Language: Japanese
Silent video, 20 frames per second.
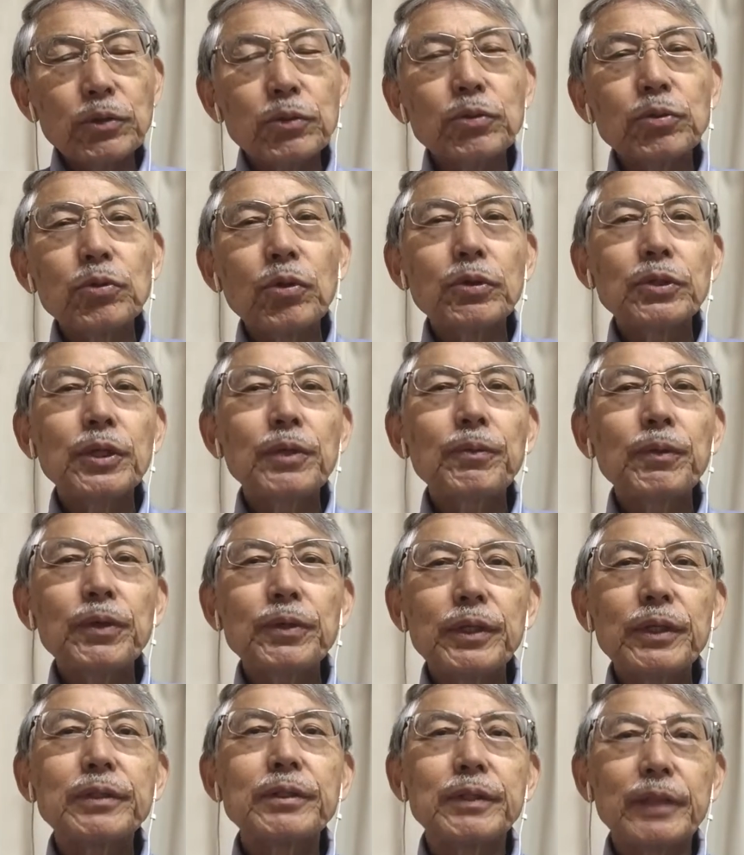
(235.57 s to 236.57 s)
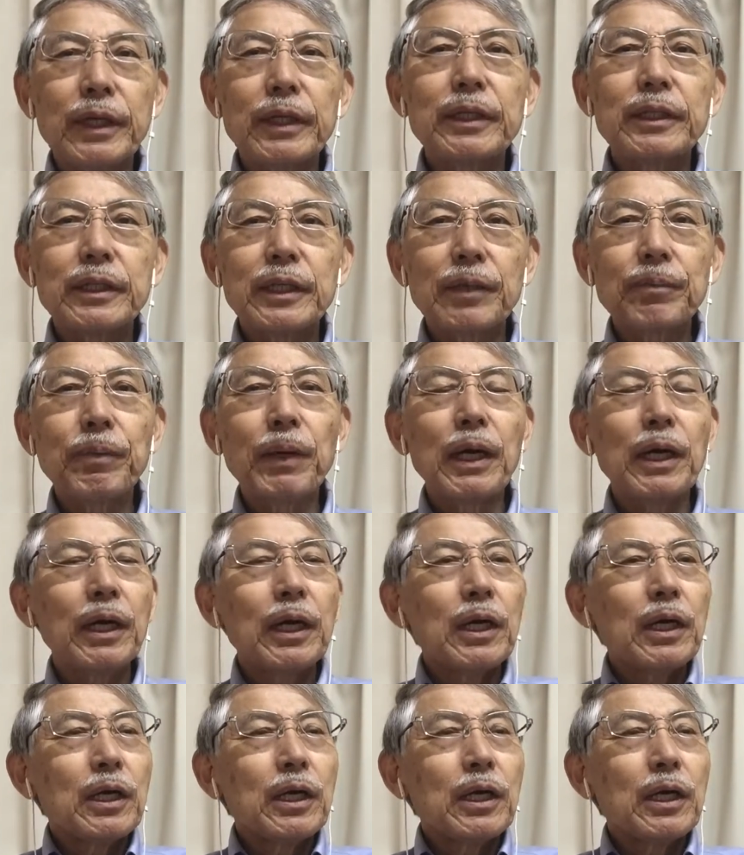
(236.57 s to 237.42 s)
くのにもですねやっぱ、